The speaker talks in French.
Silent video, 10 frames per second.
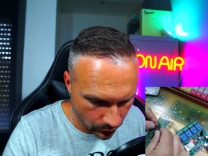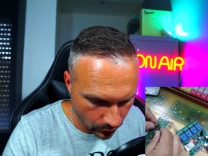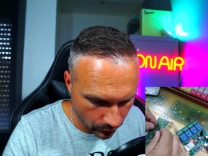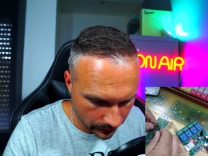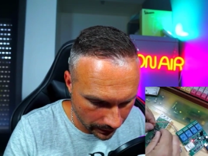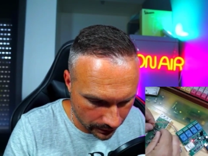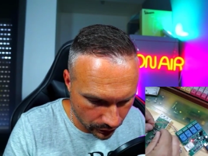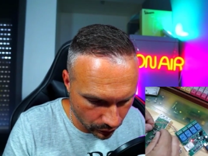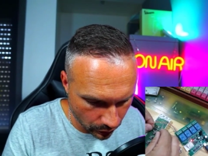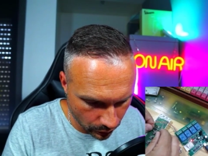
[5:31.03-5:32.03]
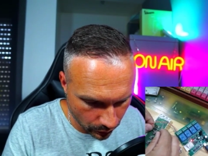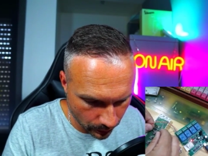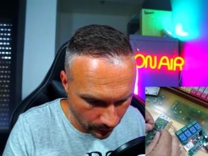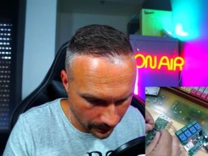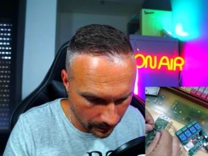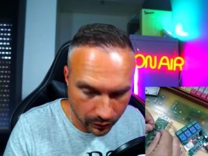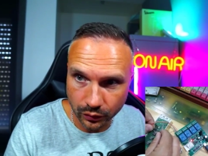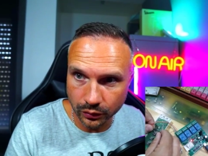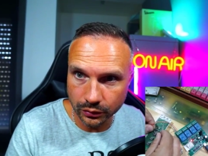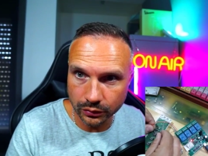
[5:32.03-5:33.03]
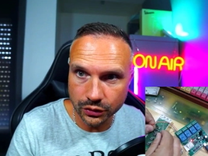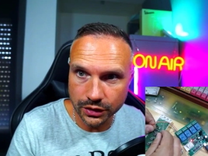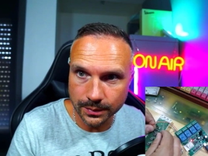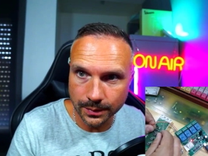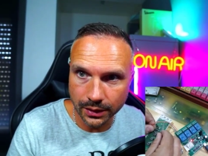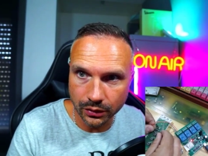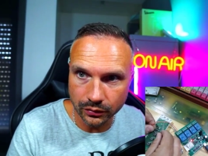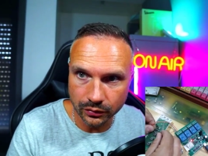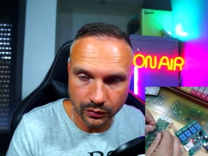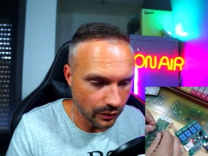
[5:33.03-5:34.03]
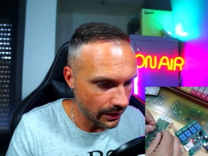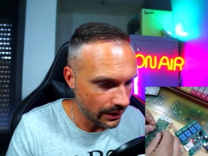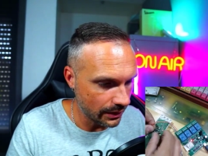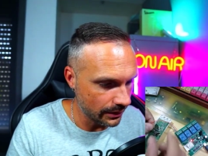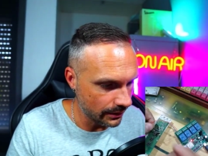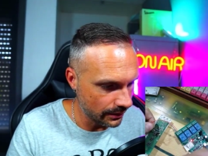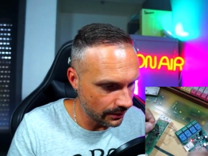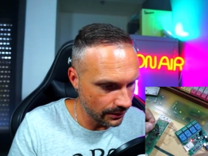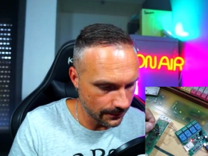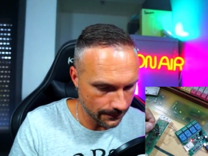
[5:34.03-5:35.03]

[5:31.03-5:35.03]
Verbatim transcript: contacts sur le premier bouton. Donc j'espère que vous le voyez ici.